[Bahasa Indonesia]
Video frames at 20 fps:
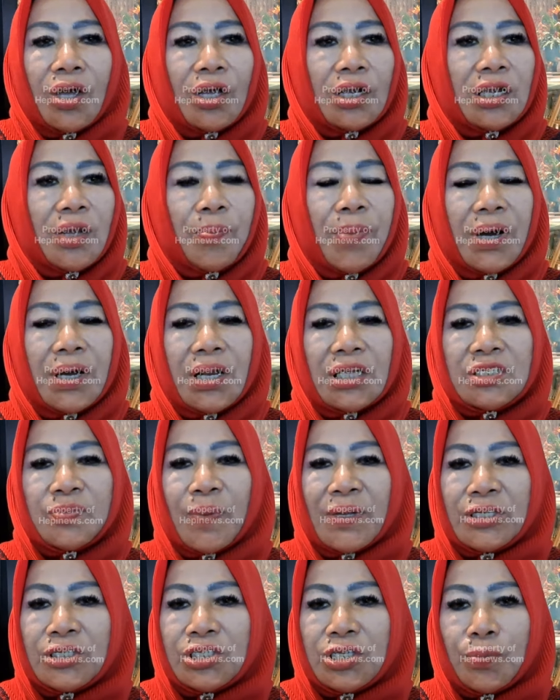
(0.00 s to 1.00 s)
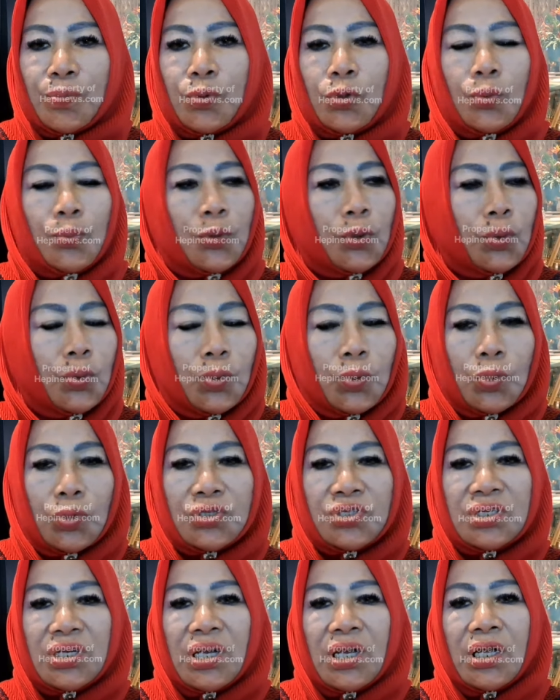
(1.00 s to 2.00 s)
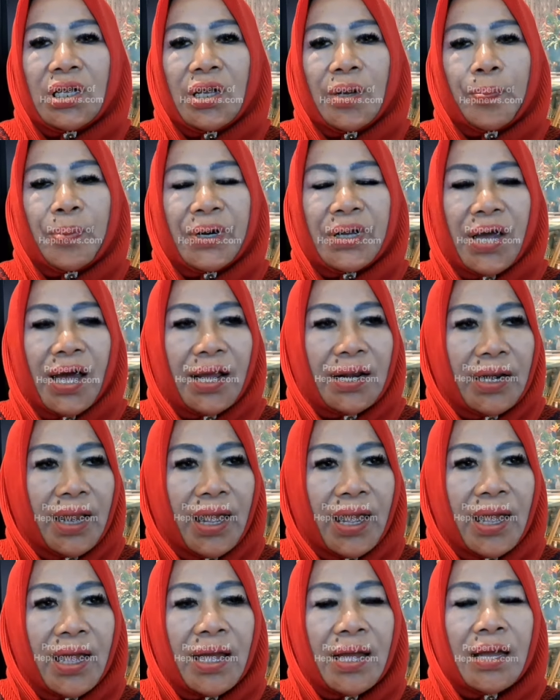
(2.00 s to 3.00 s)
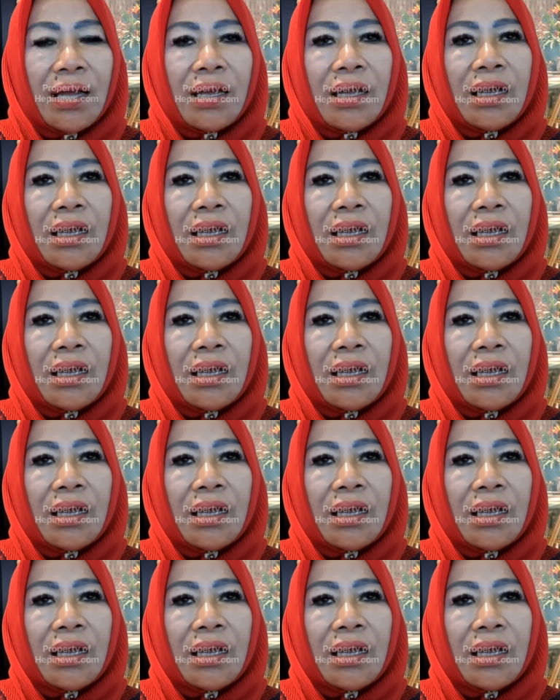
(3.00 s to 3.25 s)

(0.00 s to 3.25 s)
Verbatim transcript: karena Bang Rasman sibuk mengurus perkara